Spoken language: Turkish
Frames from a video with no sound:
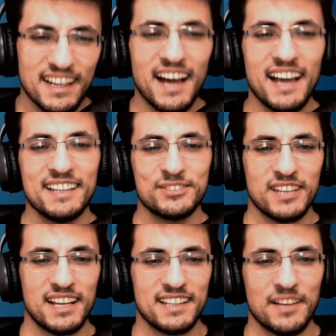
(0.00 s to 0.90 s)
Gayet
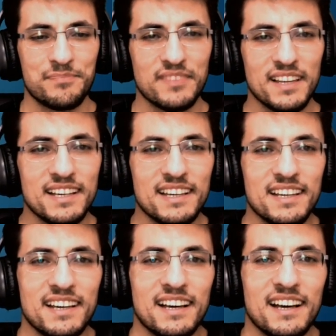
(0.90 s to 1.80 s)
güzeldi.
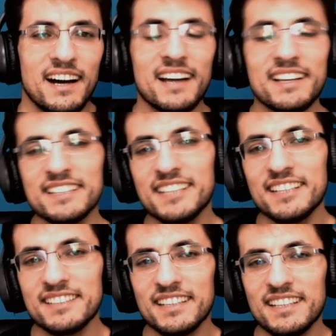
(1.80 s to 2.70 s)

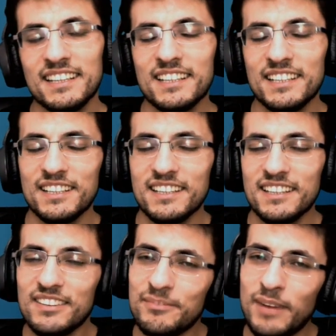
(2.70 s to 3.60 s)
Arkadaşlar
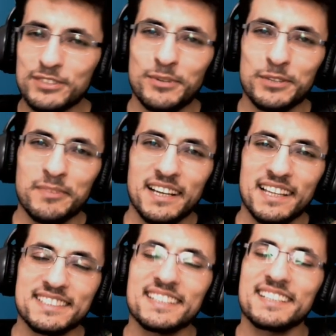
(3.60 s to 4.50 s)
ee, Masum Öğretmen
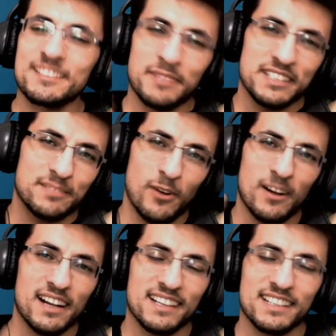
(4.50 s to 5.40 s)
ailesine katılmak için
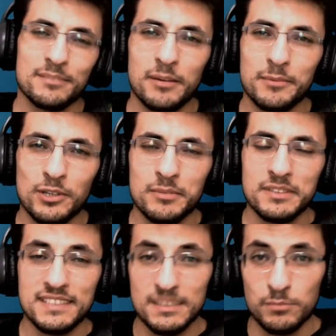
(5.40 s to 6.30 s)
muhakkak kanalıma abone
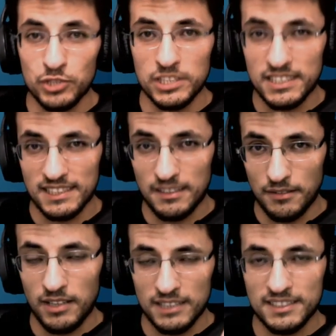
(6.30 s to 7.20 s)
olabilirsiniz. Bu çeşit
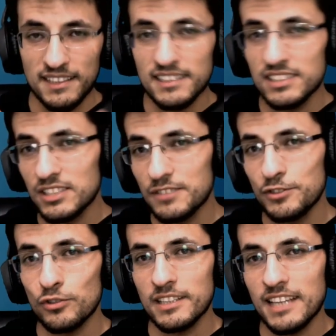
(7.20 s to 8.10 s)
e, sandık açış
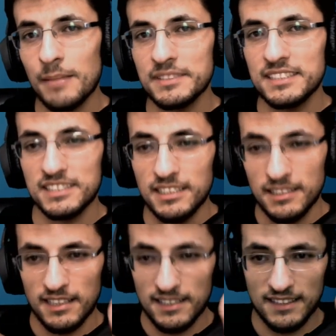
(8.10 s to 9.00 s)
videodan gelmesi için
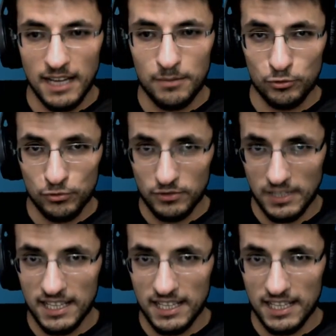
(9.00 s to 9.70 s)
ne yapıyorsunuz?